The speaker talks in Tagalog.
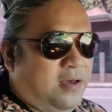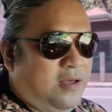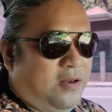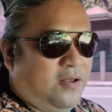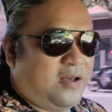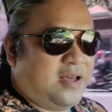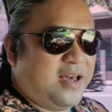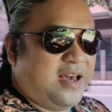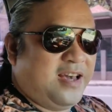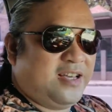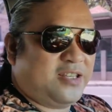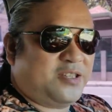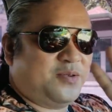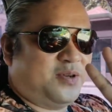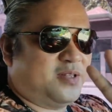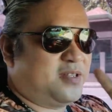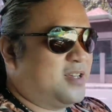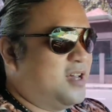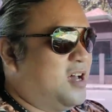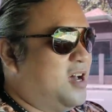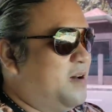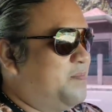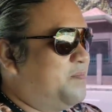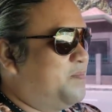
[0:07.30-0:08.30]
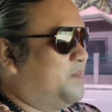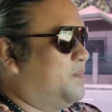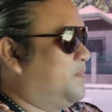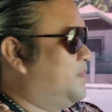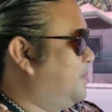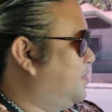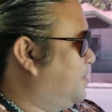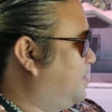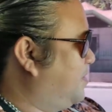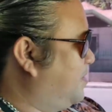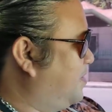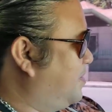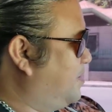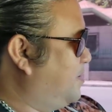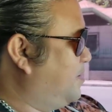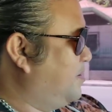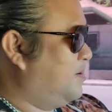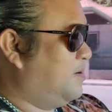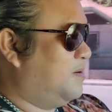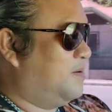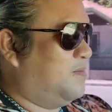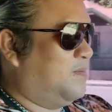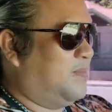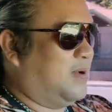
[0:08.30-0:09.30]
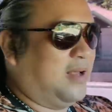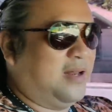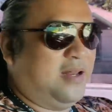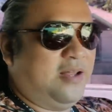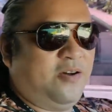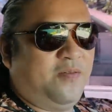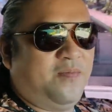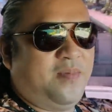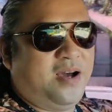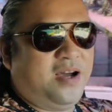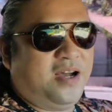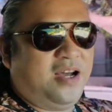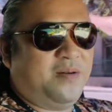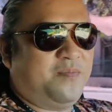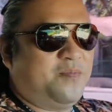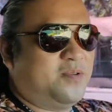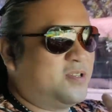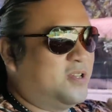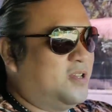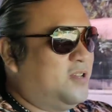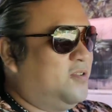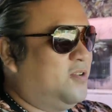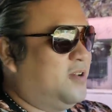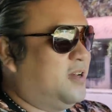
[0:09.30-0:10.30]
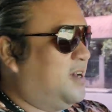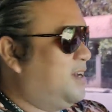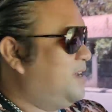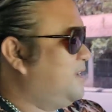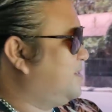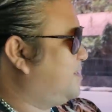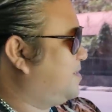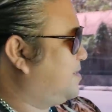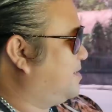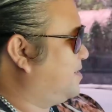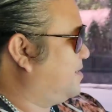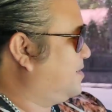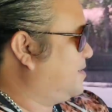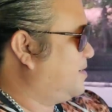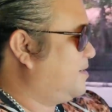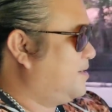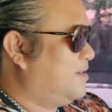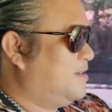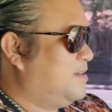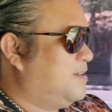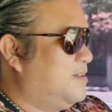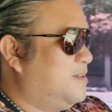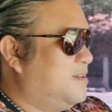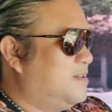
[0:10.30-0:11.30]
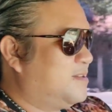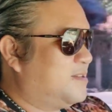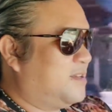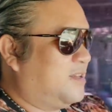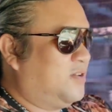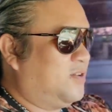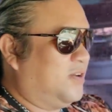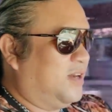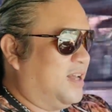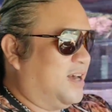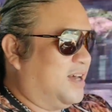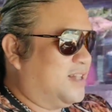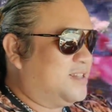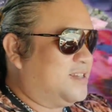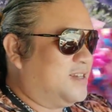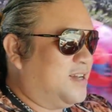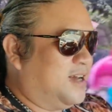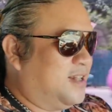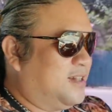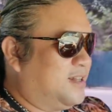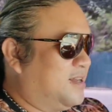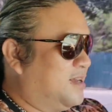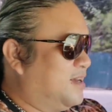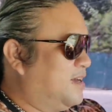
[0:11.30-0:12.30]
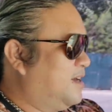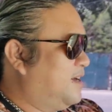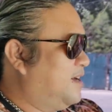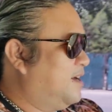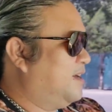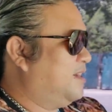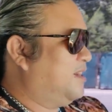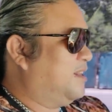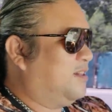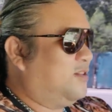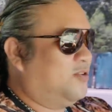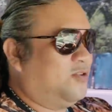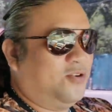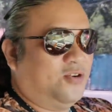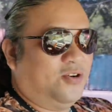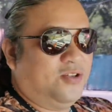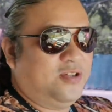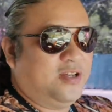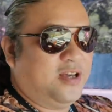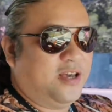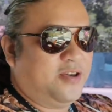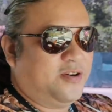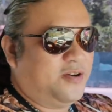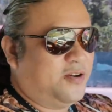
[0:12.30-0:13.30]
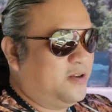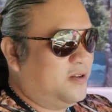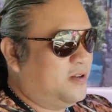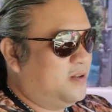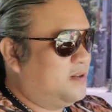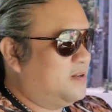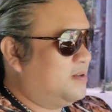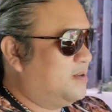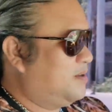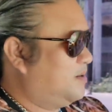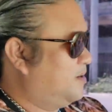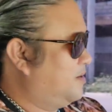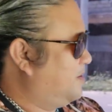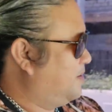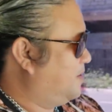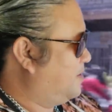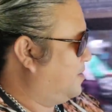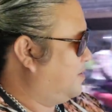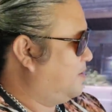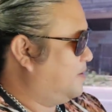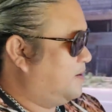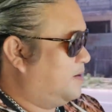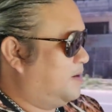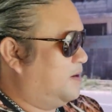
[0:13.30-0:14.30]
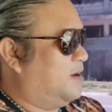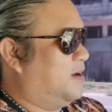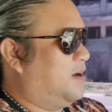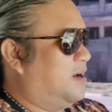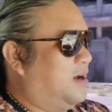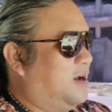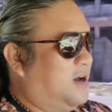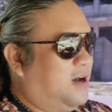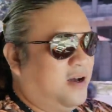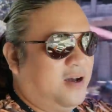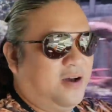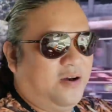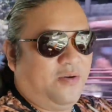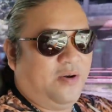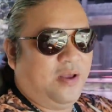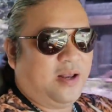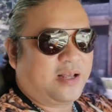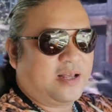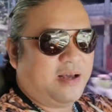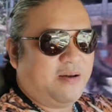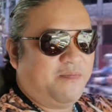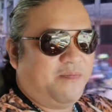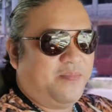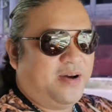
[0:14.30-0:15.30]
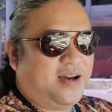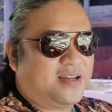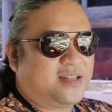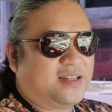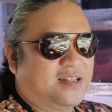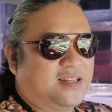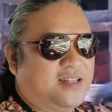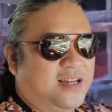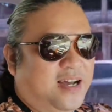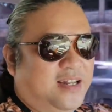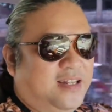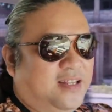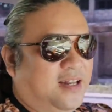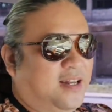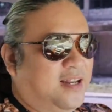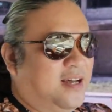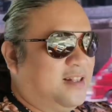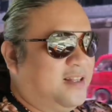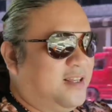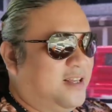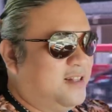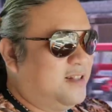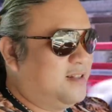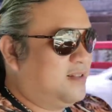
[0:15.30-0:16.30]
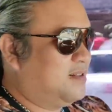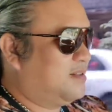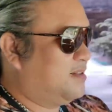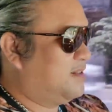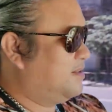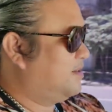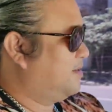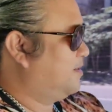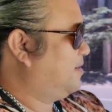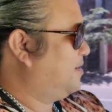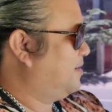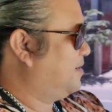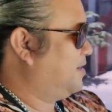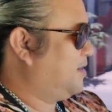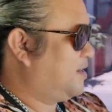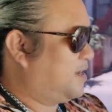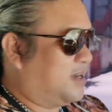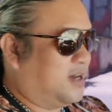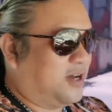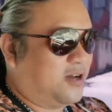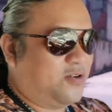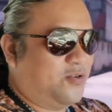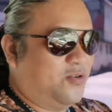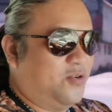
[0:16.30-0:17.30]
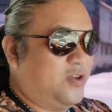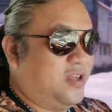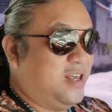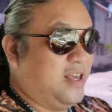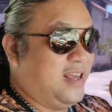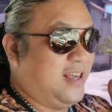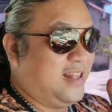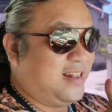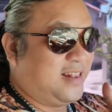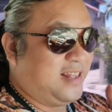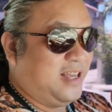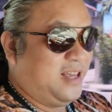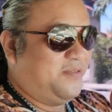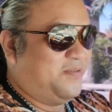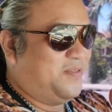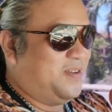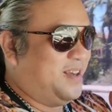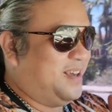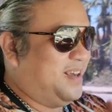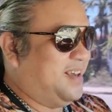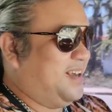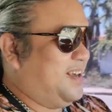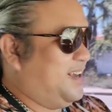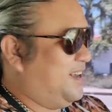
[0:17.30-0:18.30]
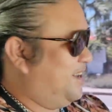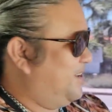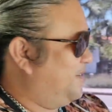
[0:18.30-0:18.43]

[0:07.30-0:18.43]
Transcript: Hello guys, what's up? Gandang umaga po sa inyo guys Sa inyong lahat dyan na uh, nanood ngayon uh, Welcome back sa channel natin Kakugi TV